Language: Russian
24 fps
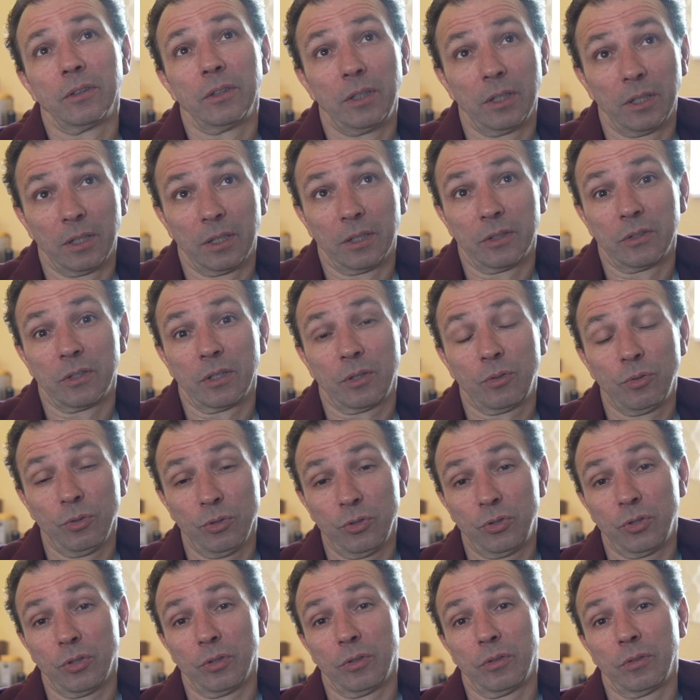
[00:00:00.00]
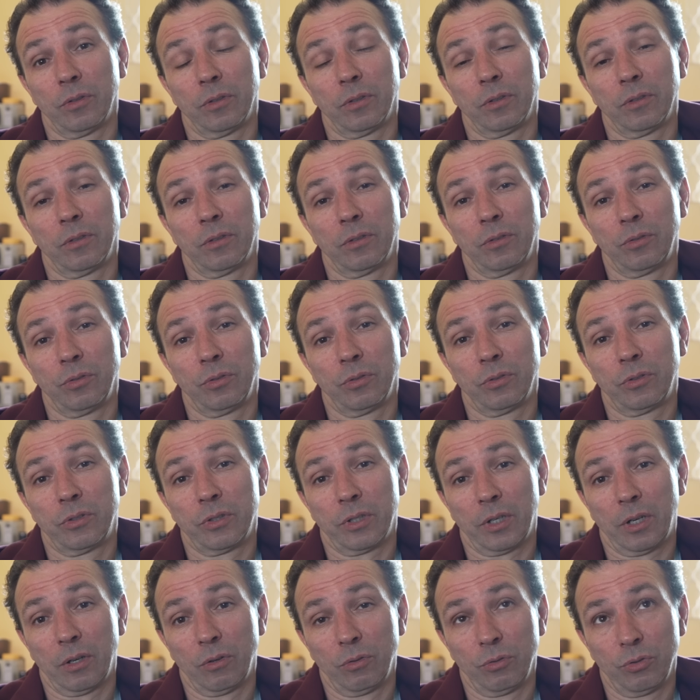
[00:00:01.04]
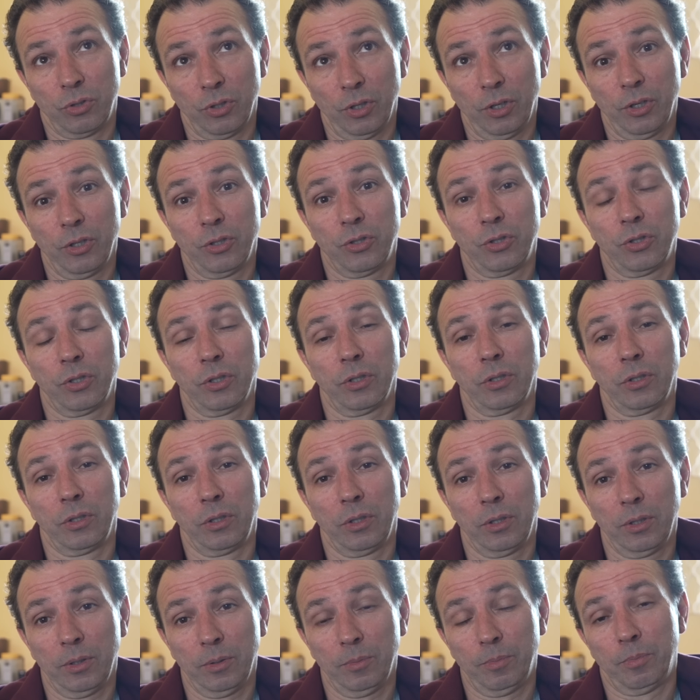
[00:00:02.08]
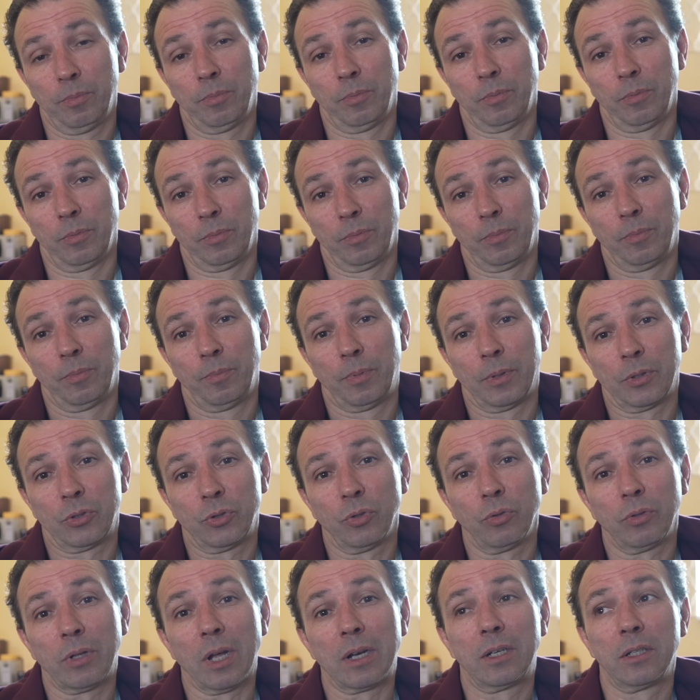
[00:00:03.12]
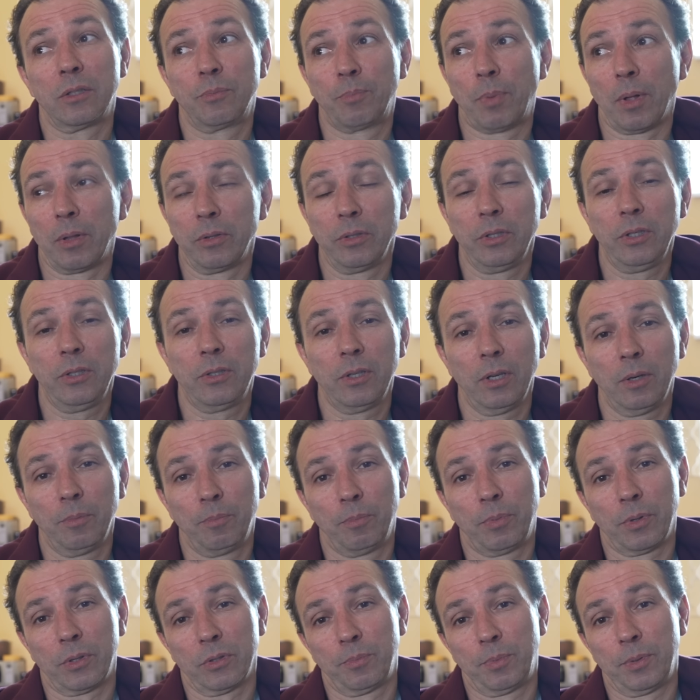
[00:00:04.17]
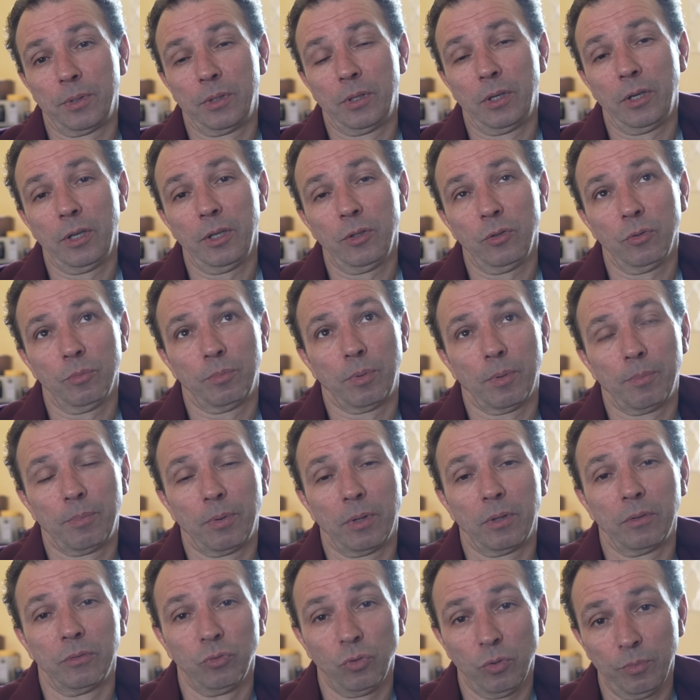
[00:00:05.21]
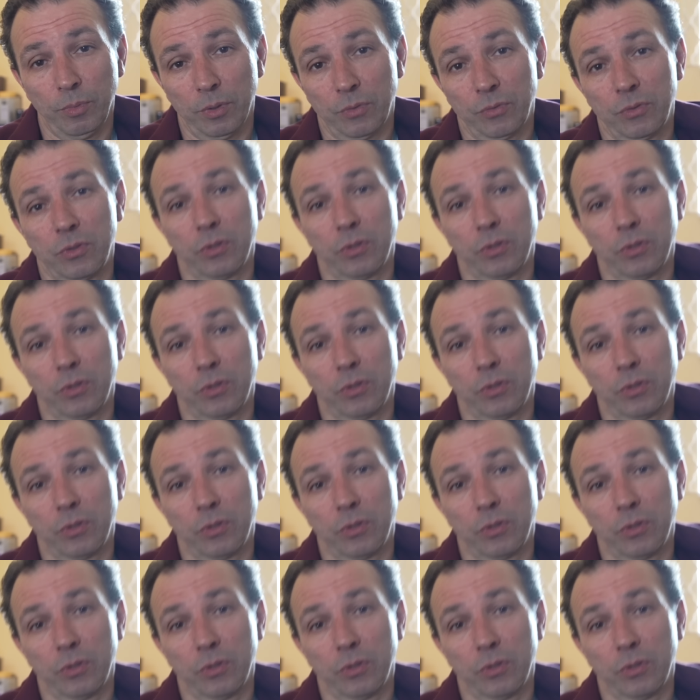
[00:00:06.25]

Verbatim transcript: Да, закончил э, цирковое училище и э, пошел как исполнитель по распределению, попал в номер в